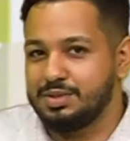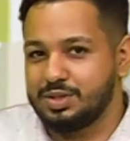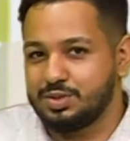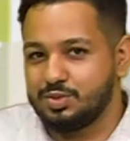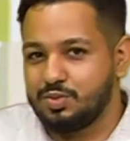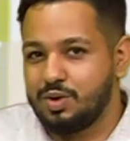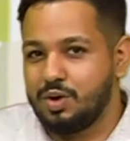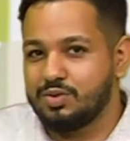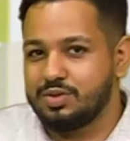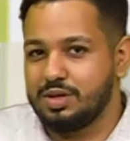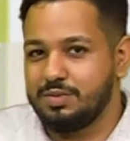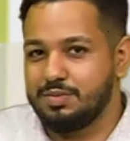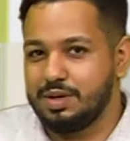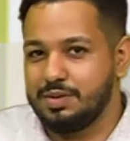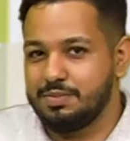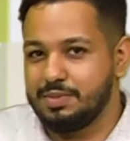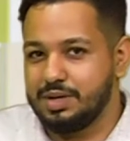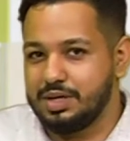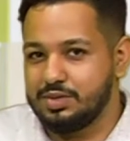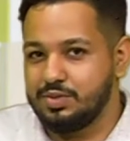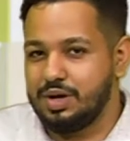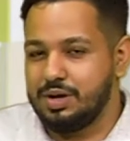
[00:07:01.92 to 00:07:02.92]
o qual também
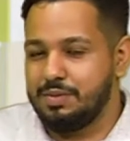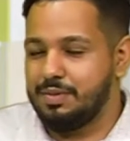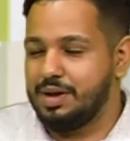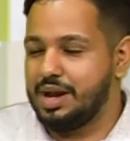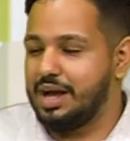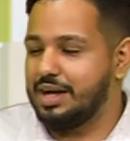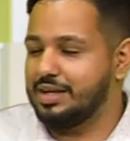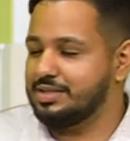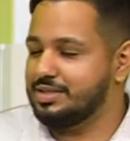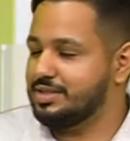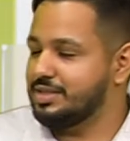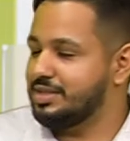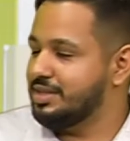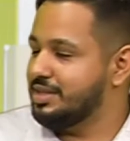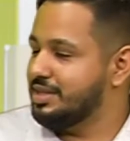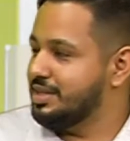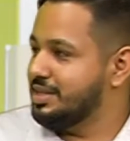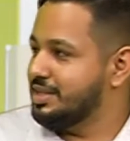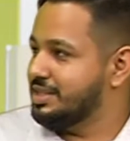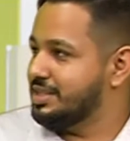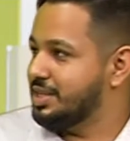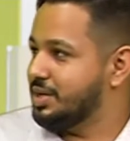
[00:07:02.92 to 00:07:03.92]
manda um abraço,
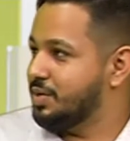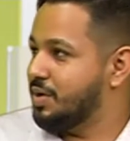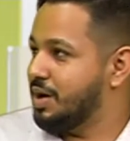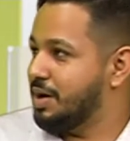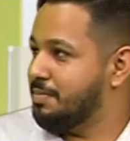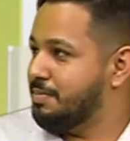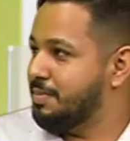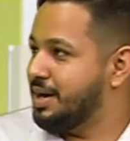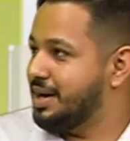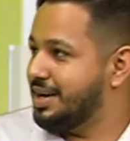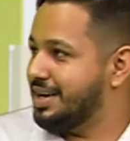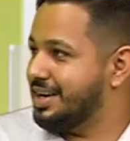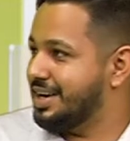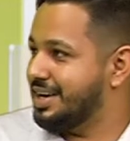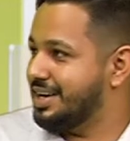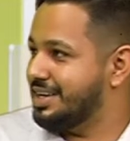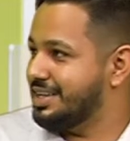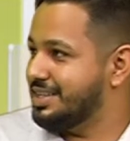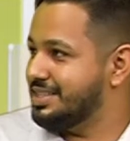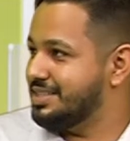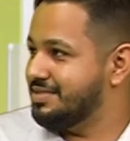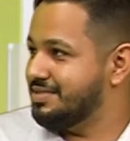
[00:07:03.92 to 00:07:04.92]
tinha uma
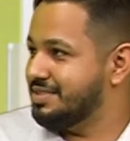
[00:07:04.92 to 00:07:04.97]
banca de